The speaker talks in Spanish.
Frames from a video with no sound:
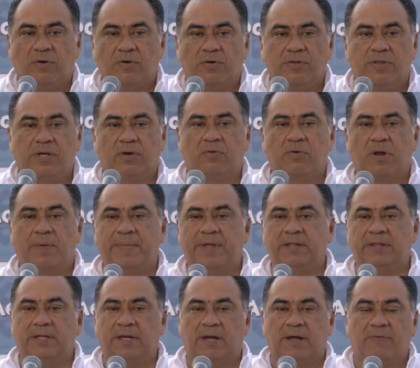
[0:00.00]
Hoy
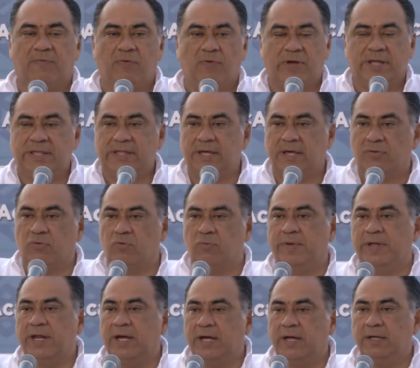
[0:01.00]
seguramente la afluencia
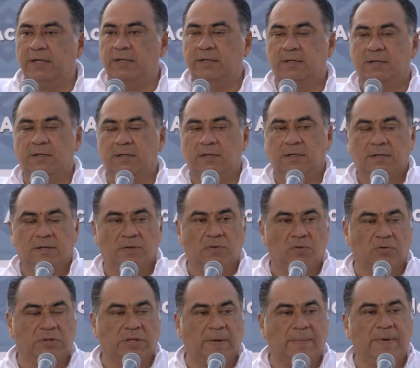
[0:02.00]
subirá
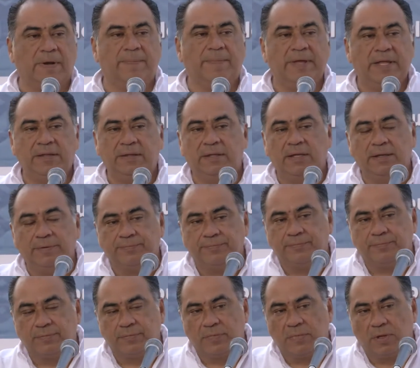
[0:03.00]
notablemente.
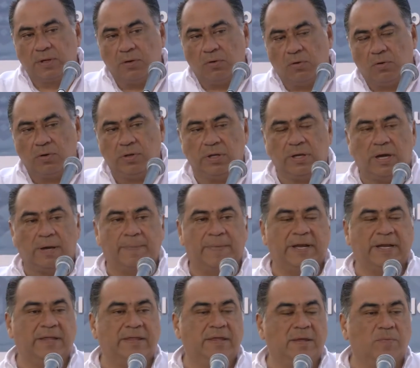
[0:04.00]
Hoy
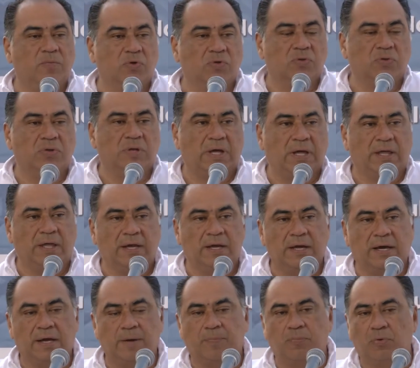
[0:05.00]
amanecimos aquí en
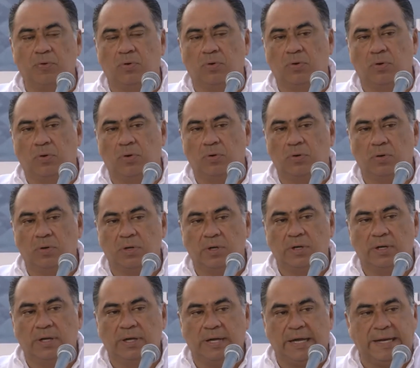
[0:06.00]
Acapulco
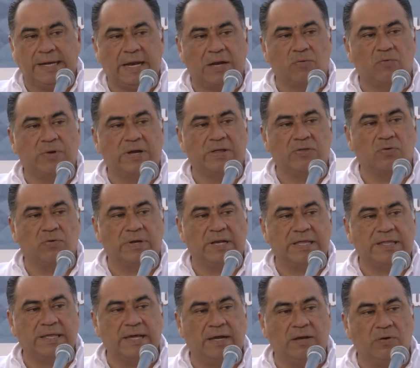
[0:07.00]
en algunas
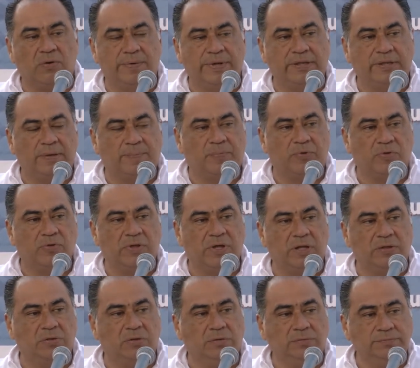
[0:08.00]
zonas ya al
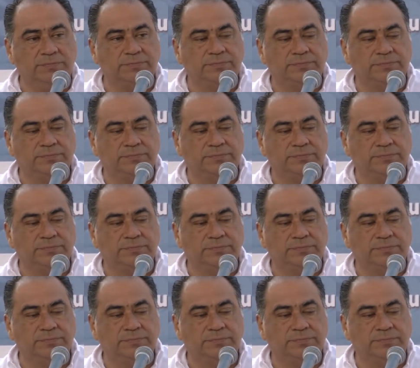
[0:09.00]
90%.